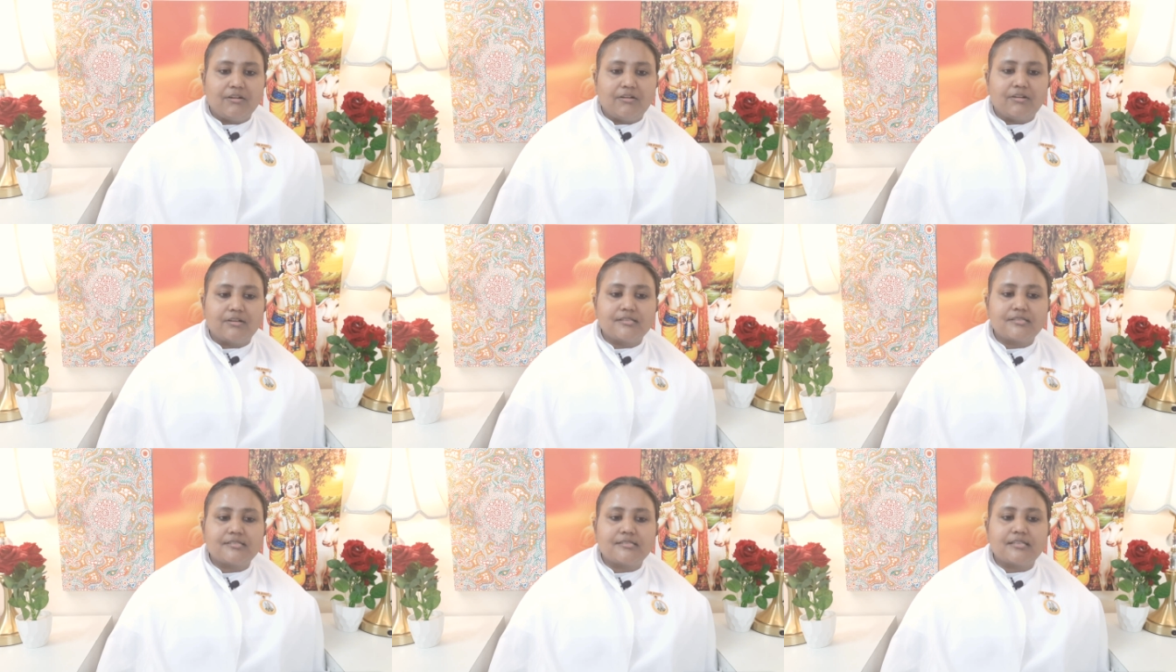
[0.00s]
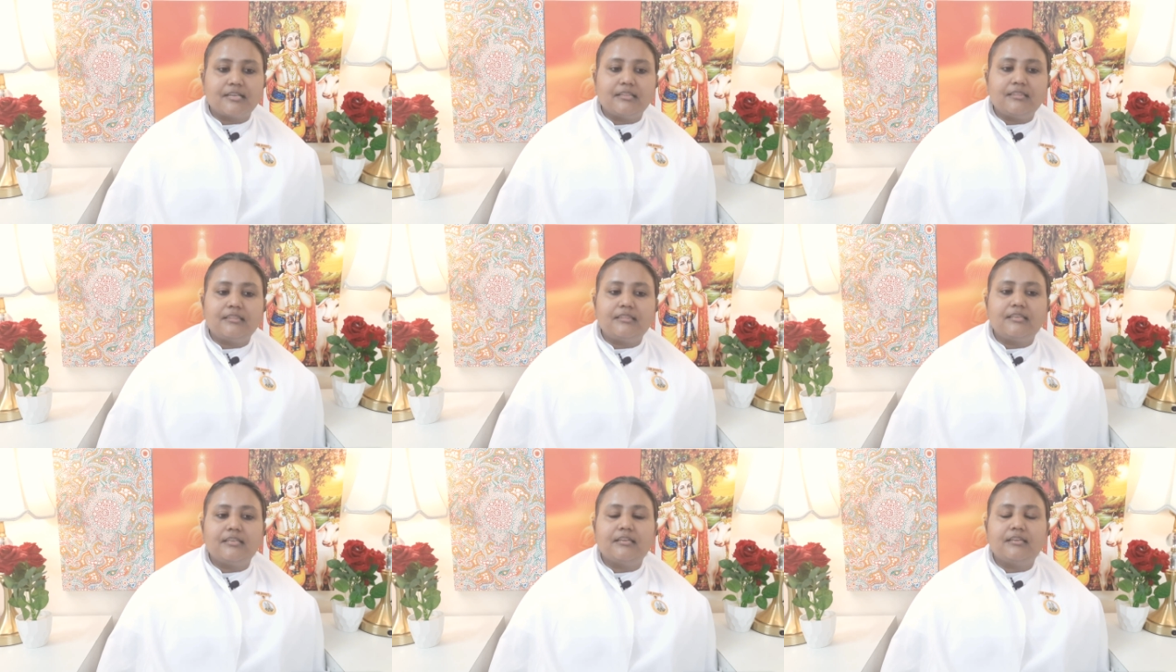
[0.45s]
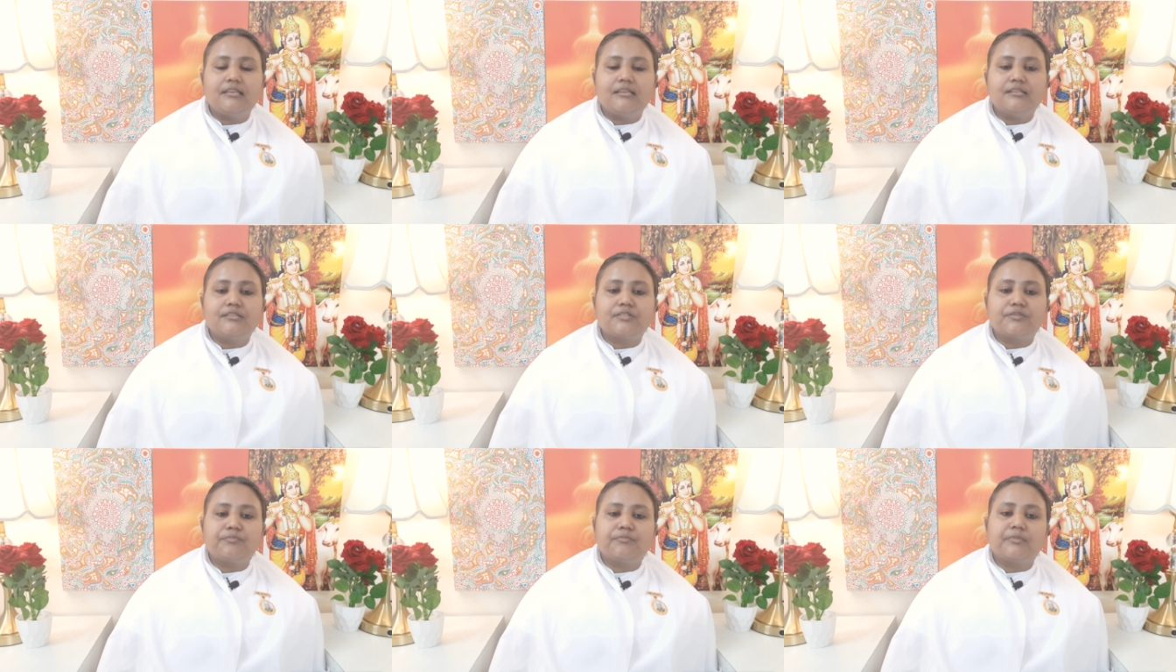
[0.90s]
और सत्य
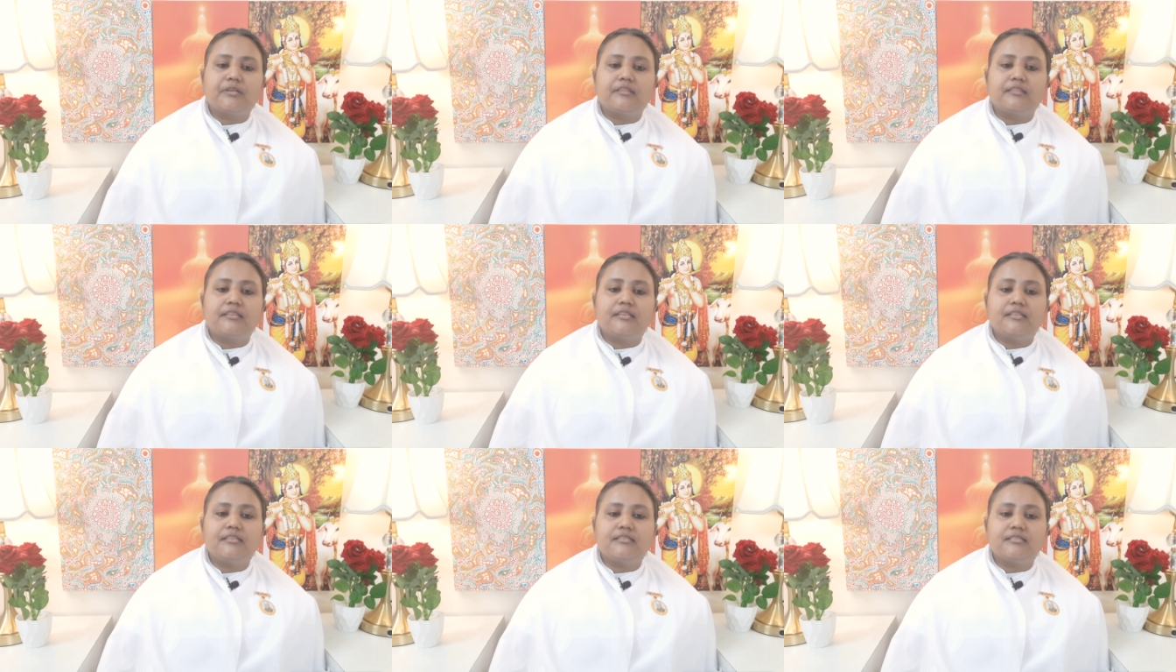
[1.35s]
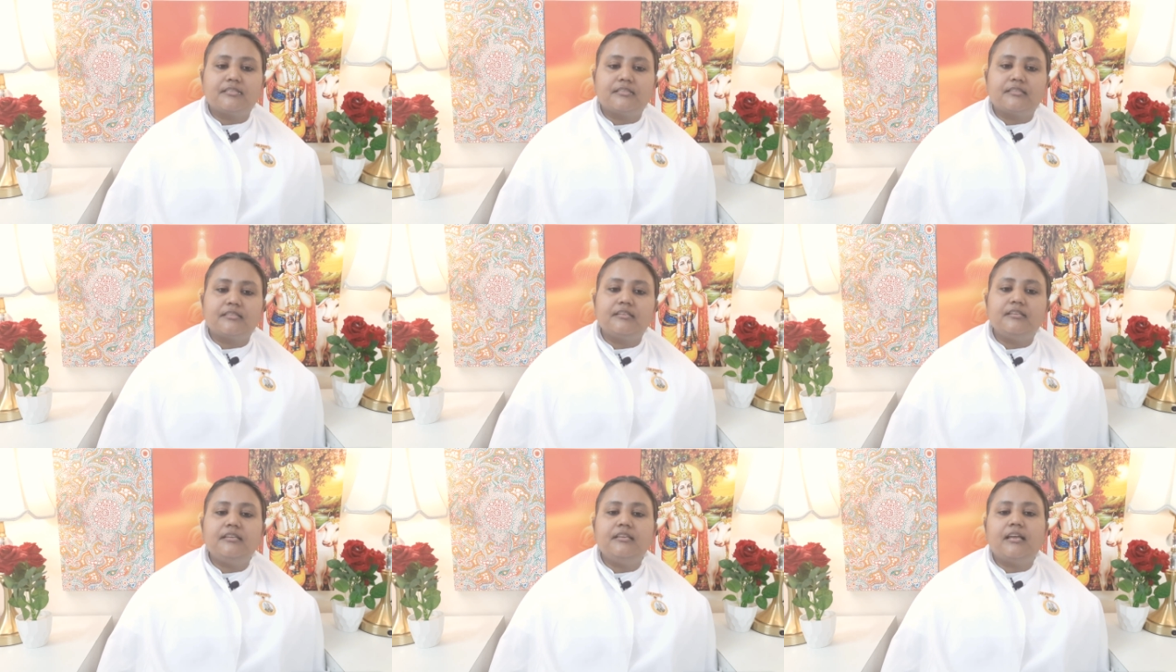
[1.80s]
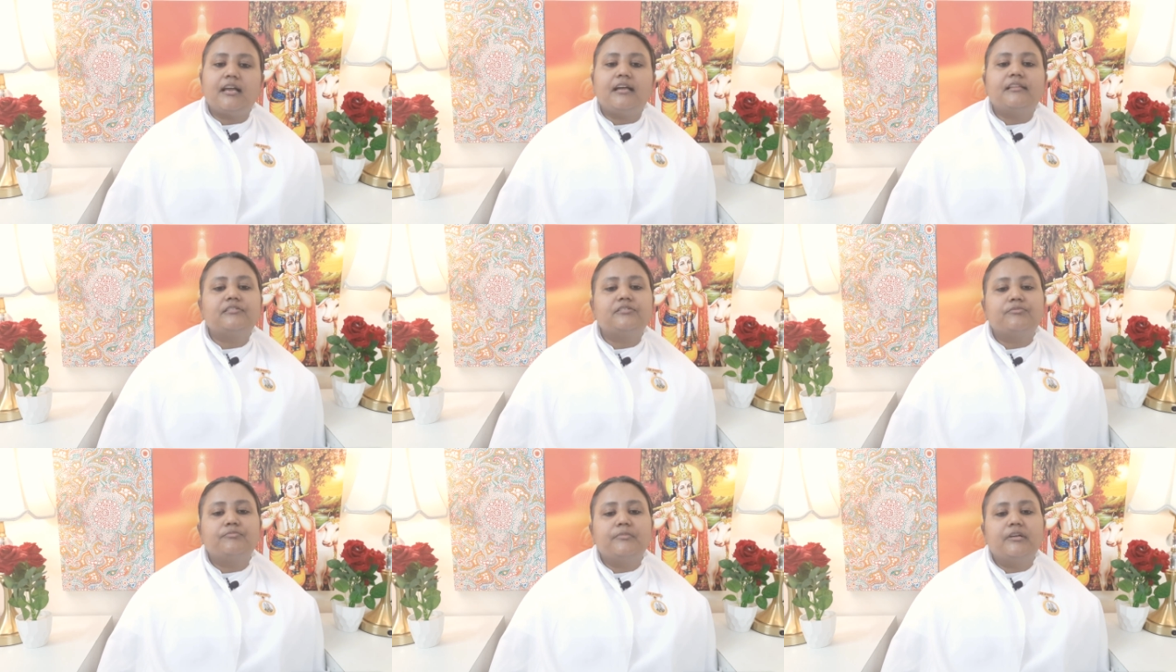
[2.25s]
की स्मृति जितनी
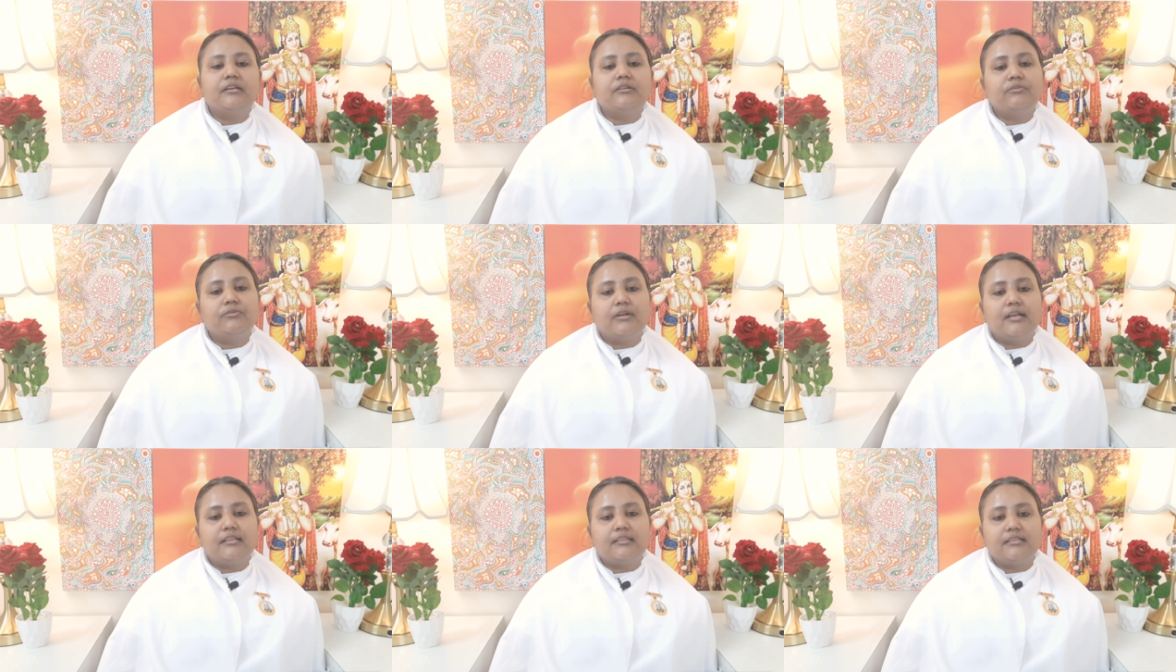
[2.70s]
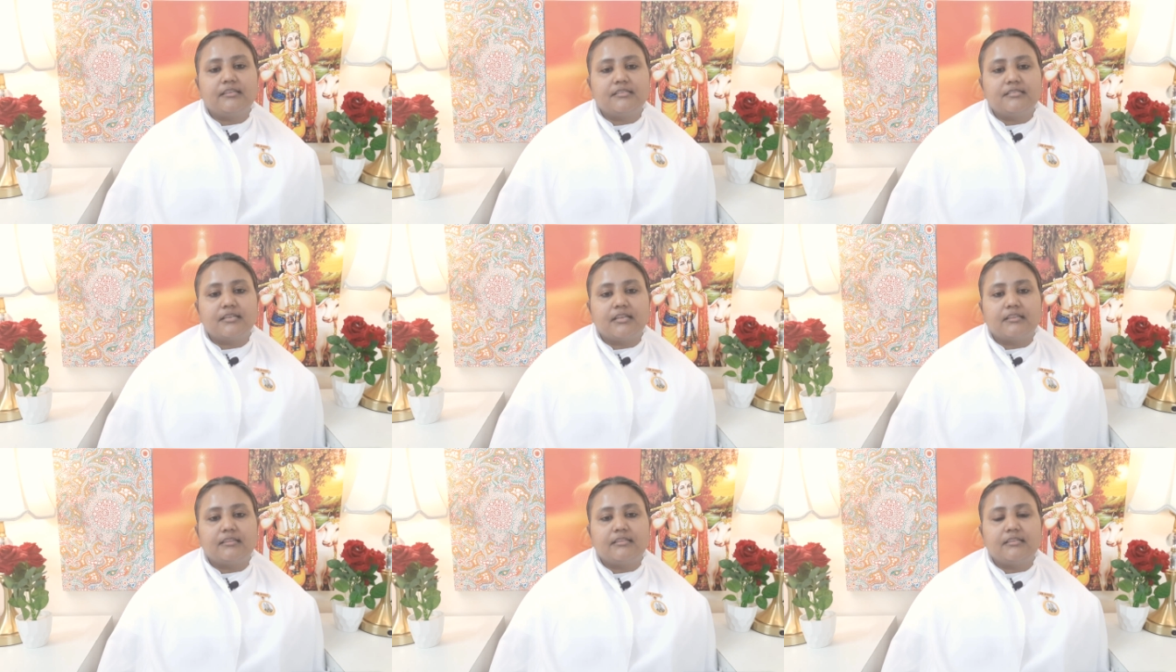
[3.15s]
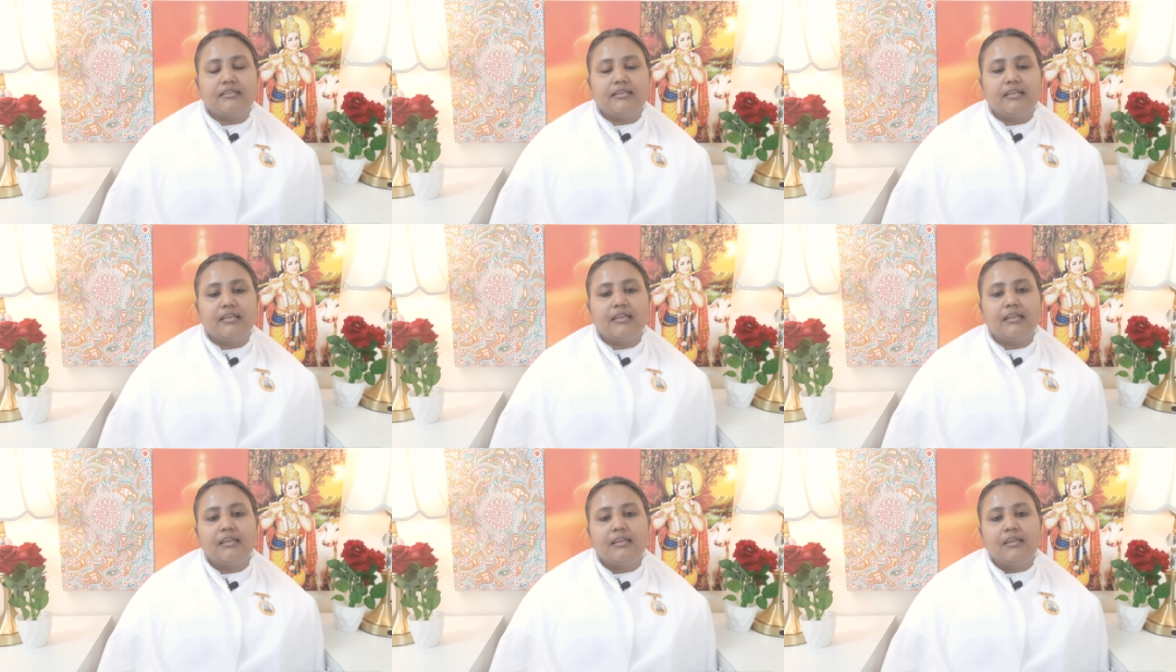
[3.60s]
आत्मा को आती जाती
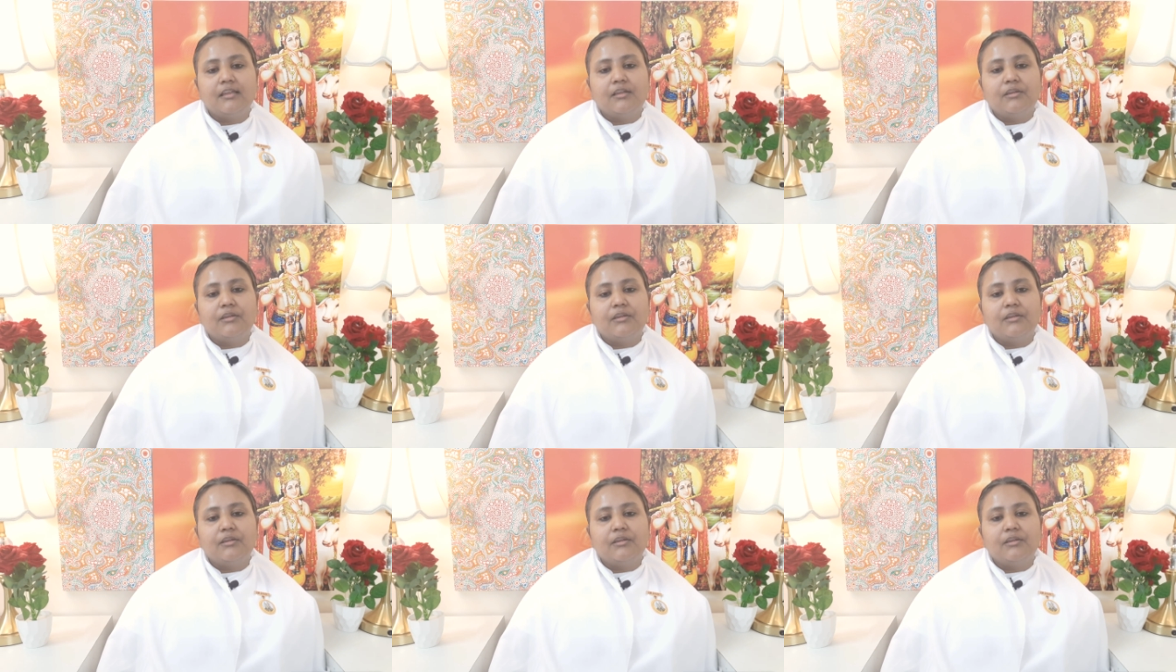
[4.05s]
है